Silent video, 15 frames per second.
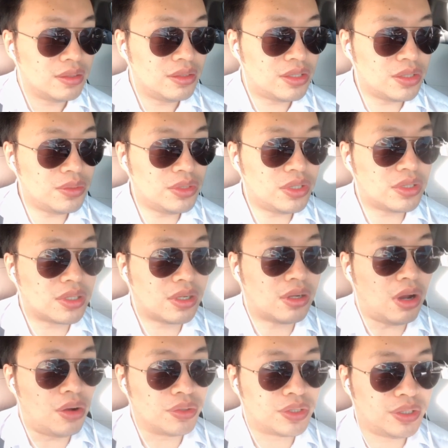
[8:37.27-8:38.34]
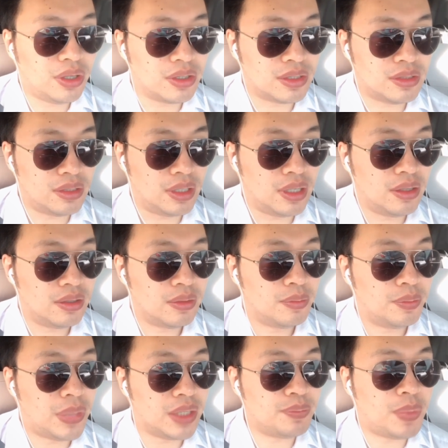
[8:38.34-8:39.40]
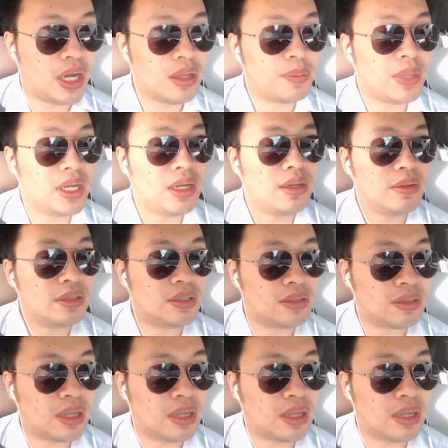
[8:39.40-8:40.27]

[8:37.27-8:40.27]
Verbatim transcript: 真是搞笑死了，把帮他妈